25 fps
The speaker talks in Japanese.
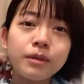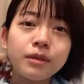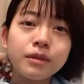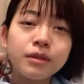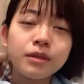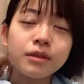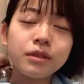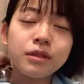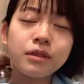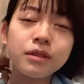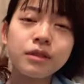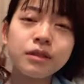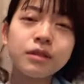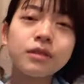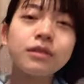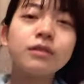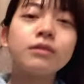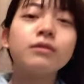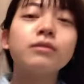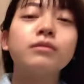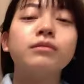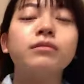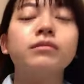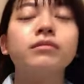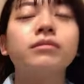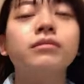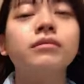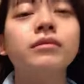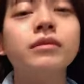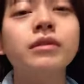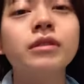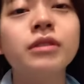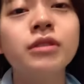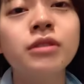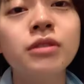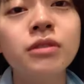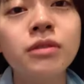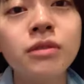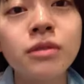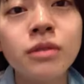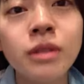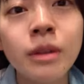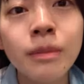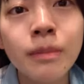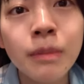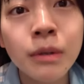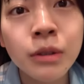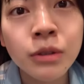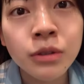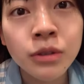マジでうんちょっとやっ
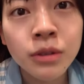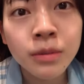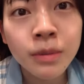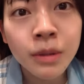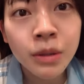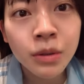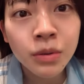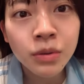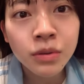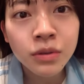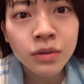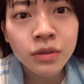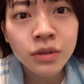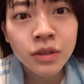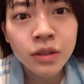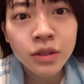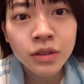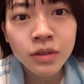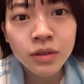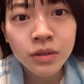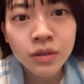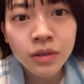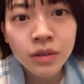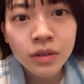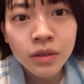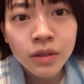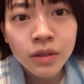ぱ首凝るんですよ